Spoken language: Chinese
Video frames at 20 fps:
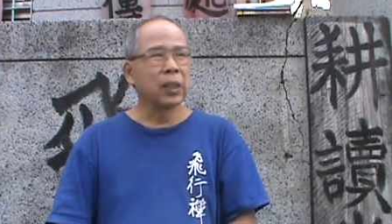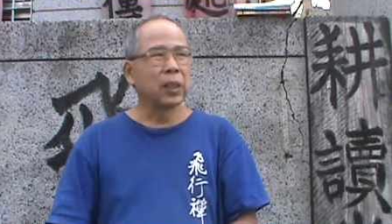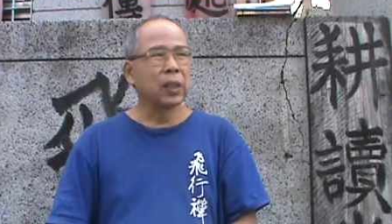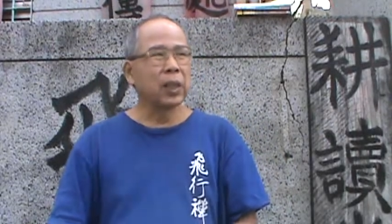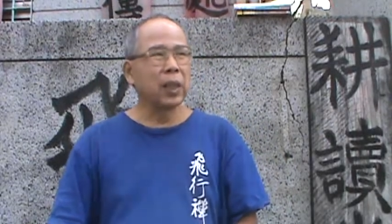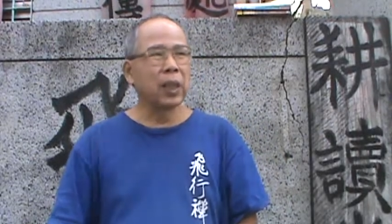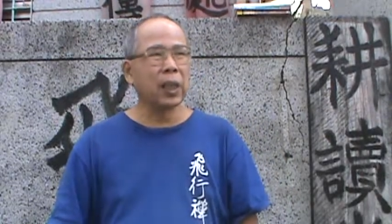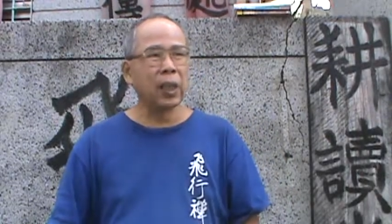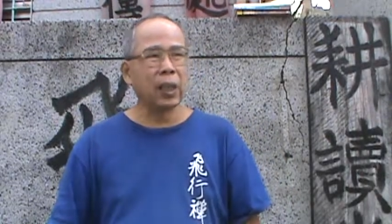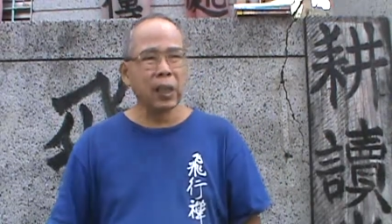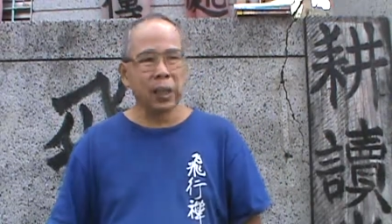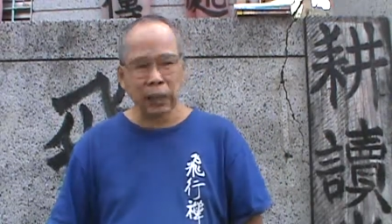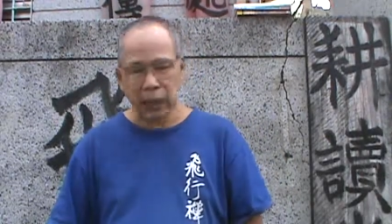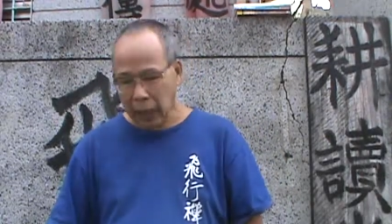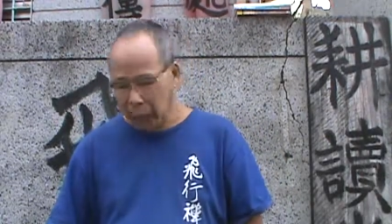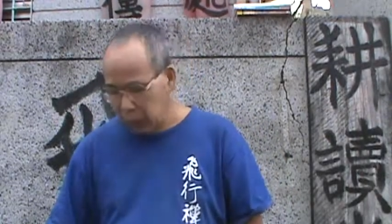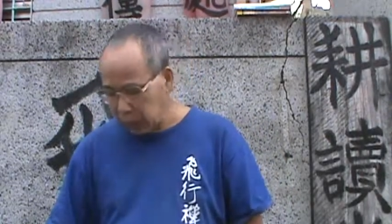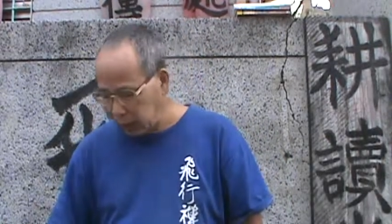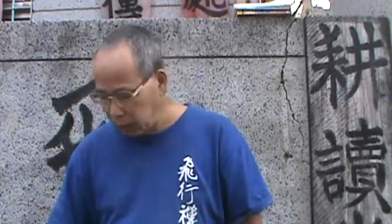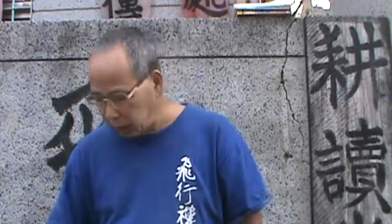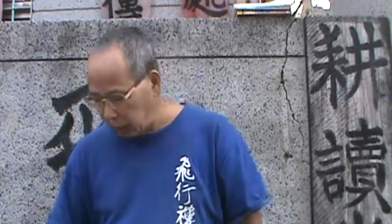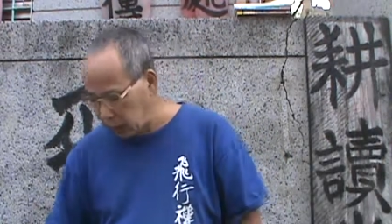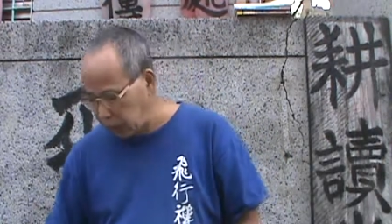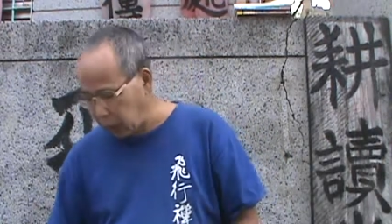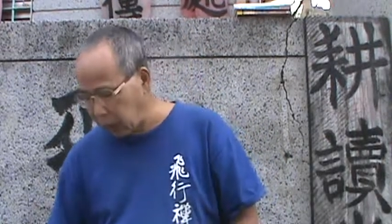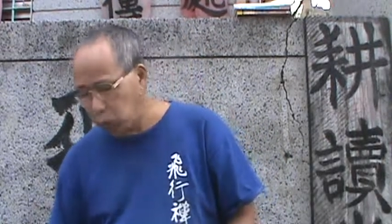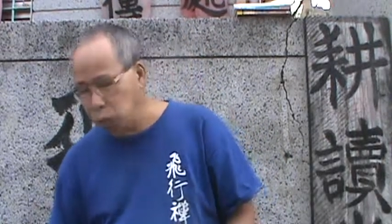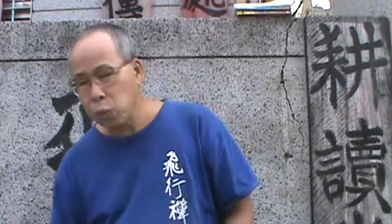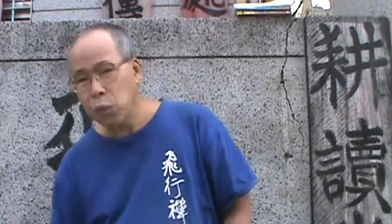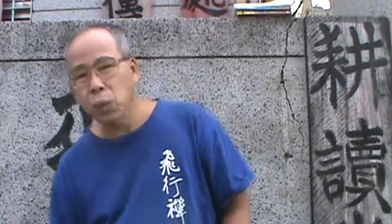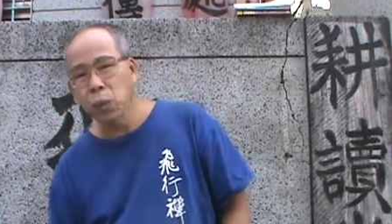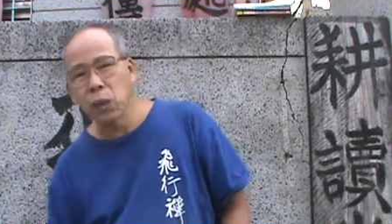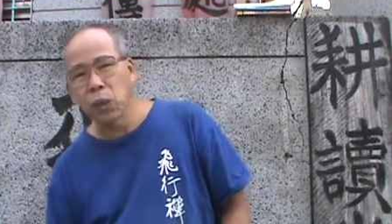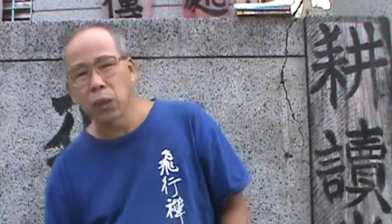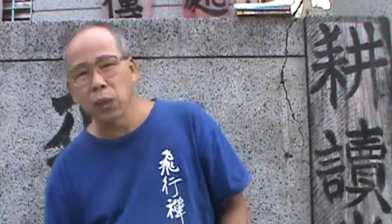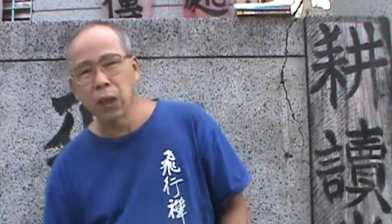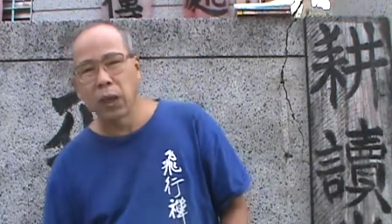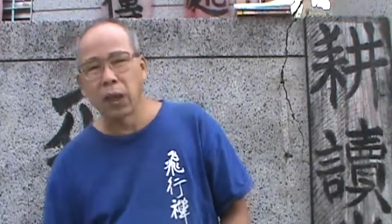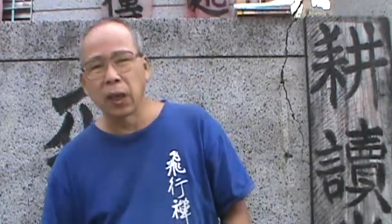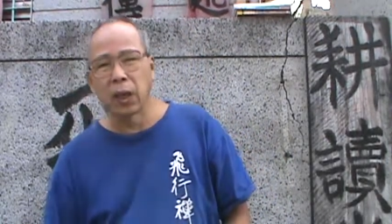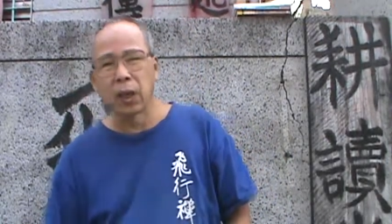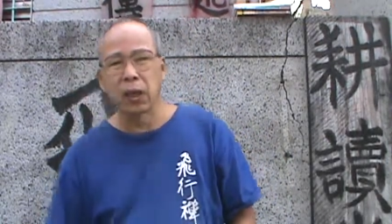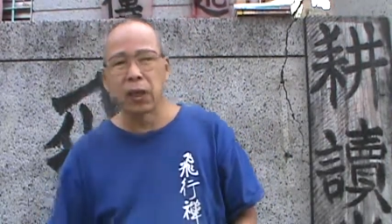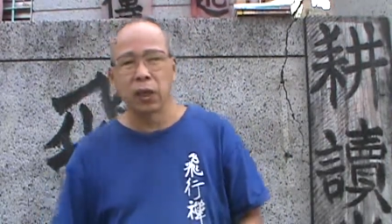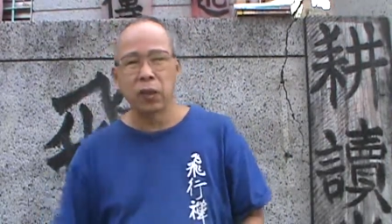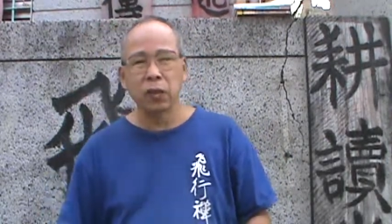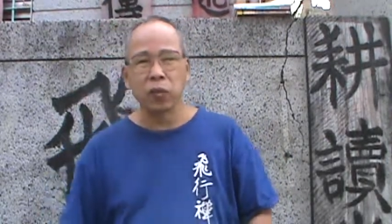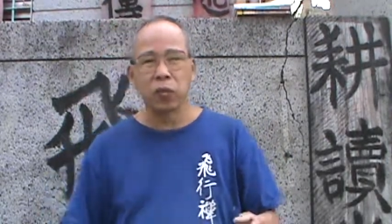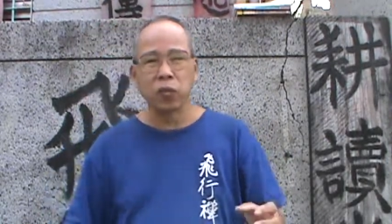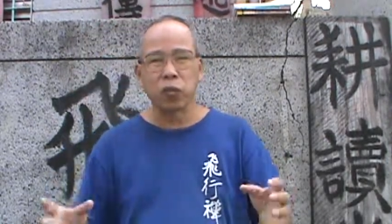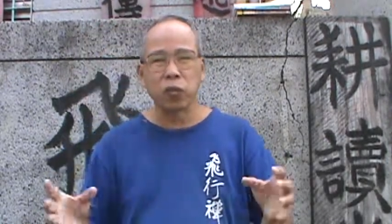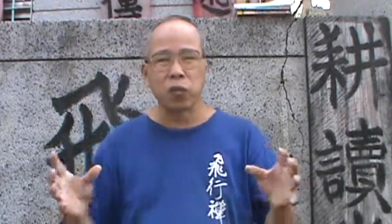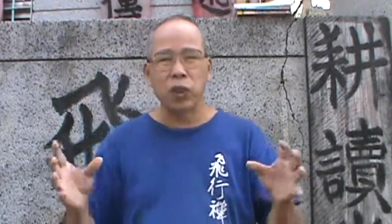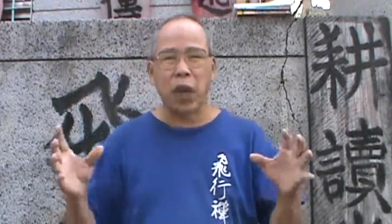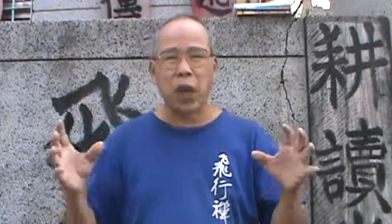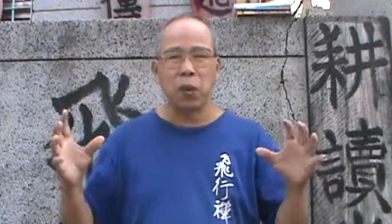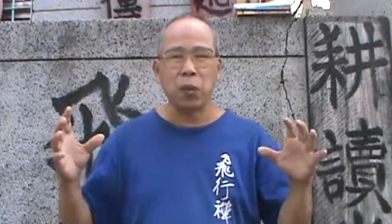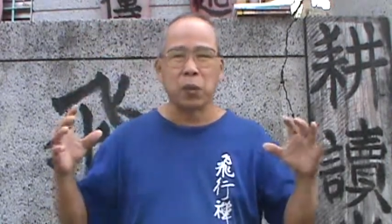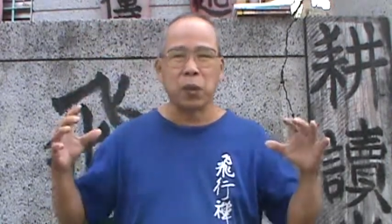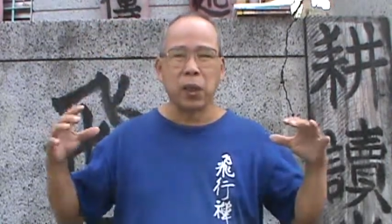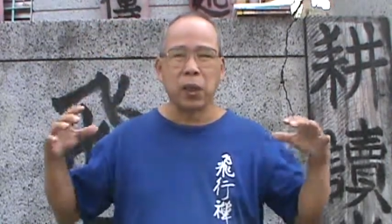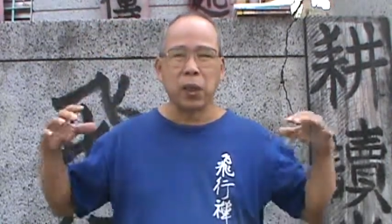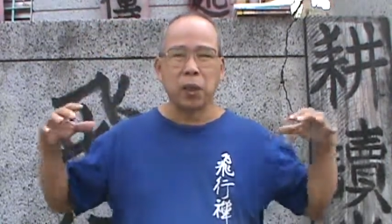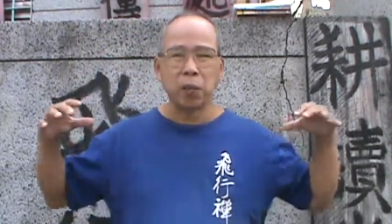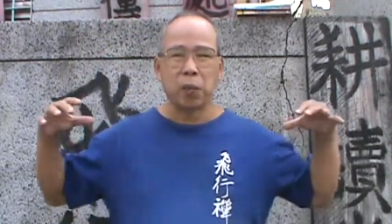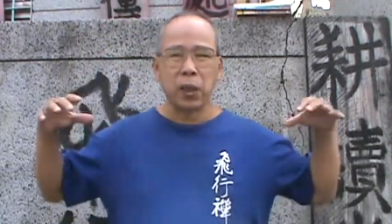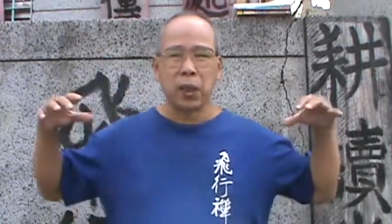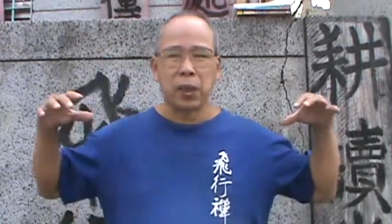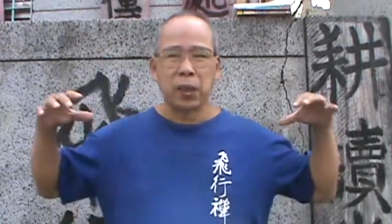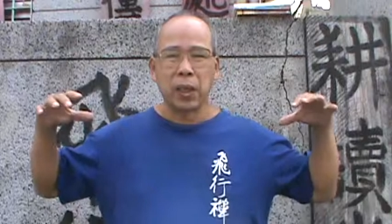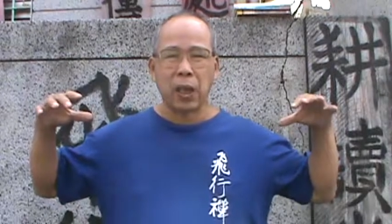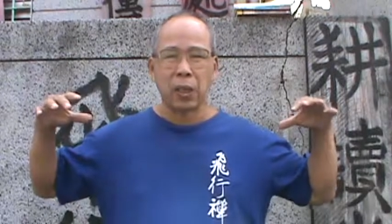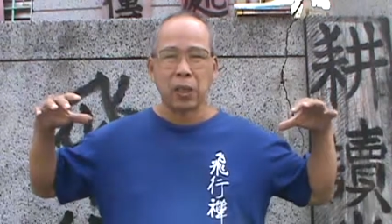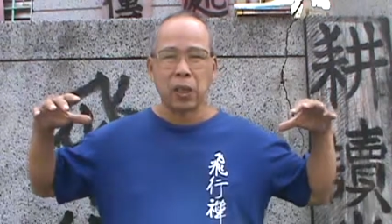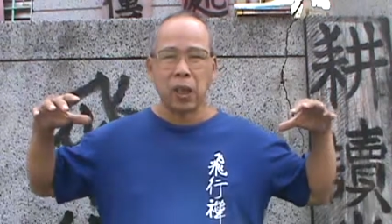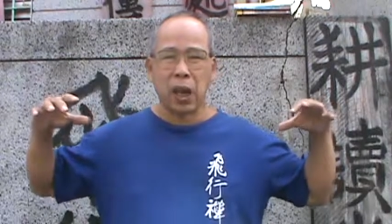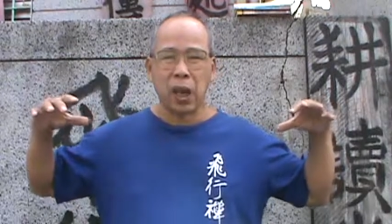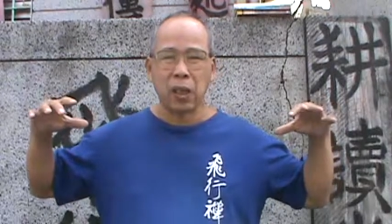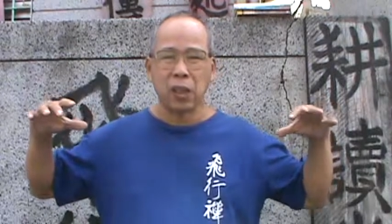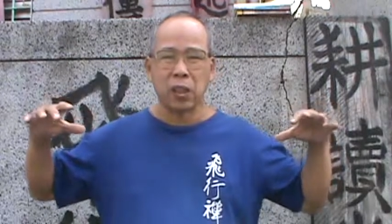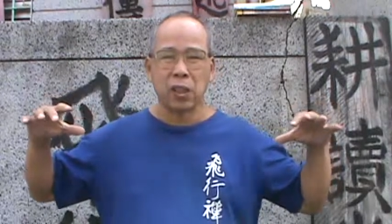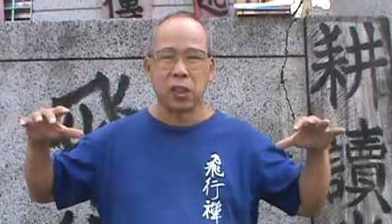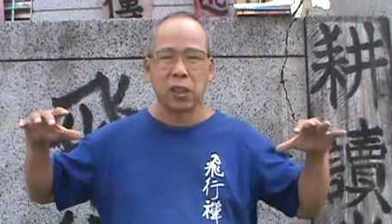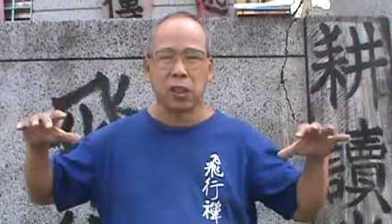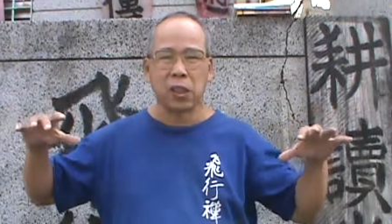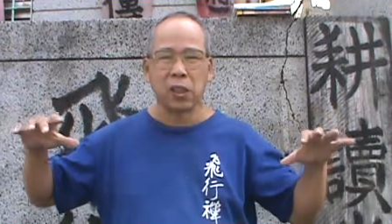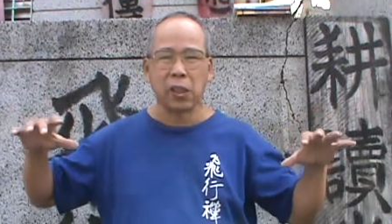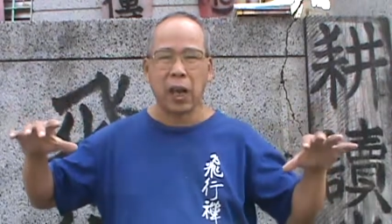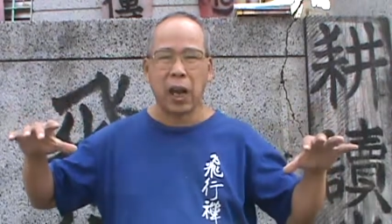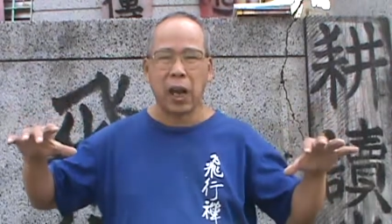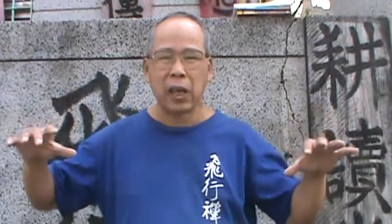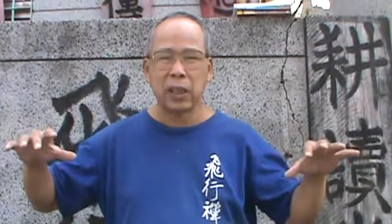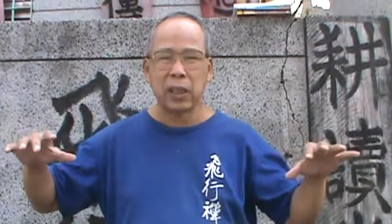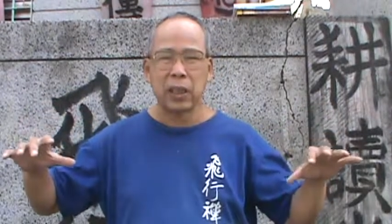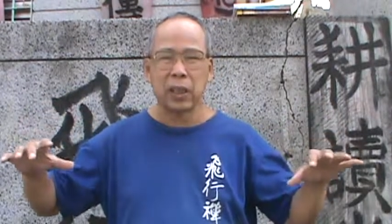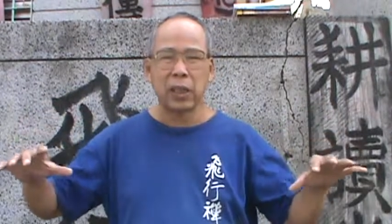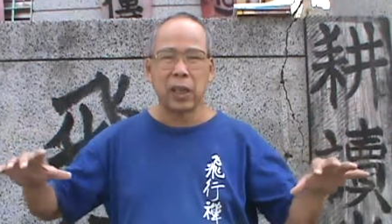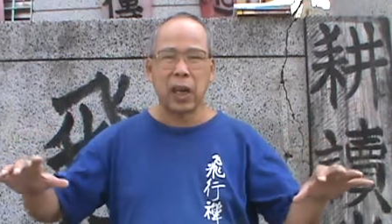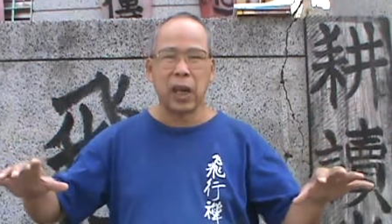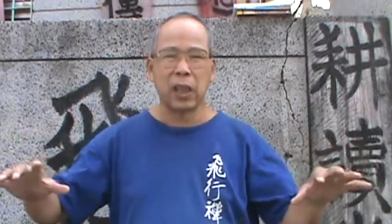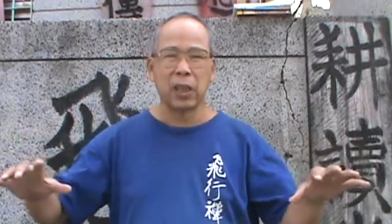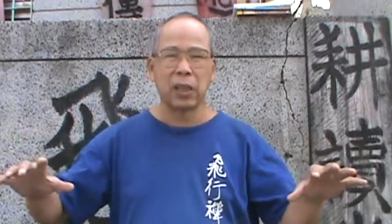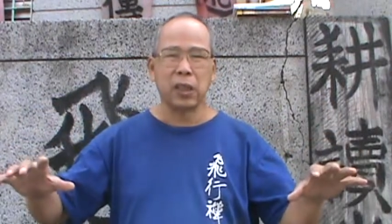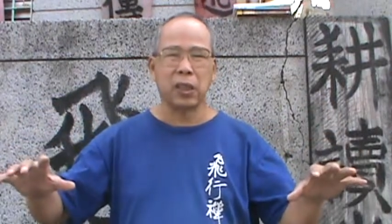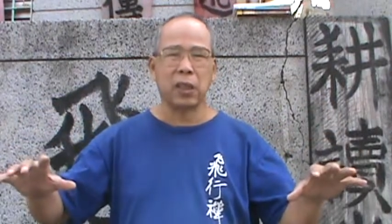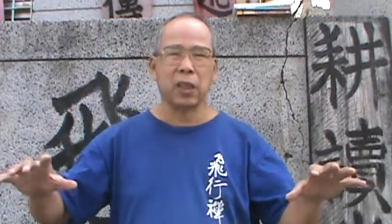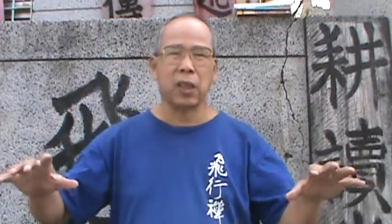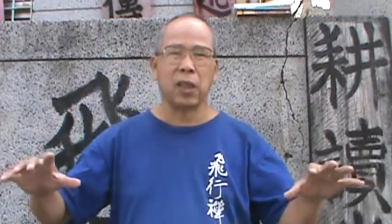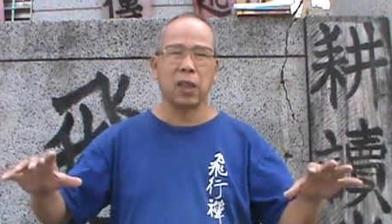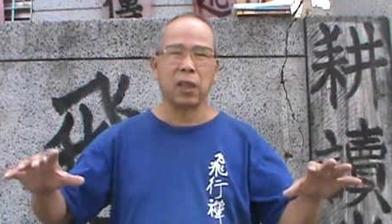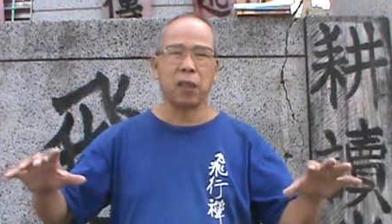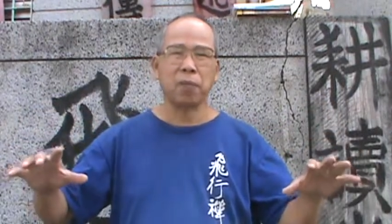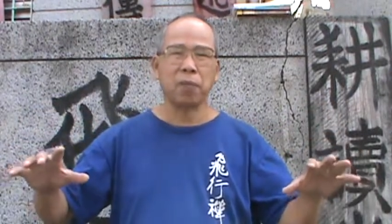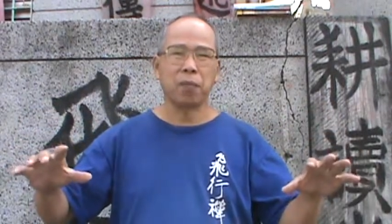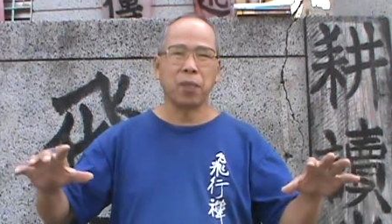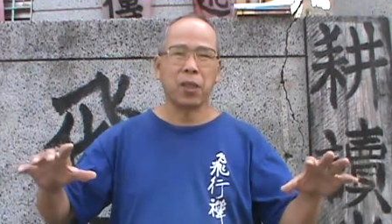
那他，因为他触动了大陆的人，被压长期压压抑哈，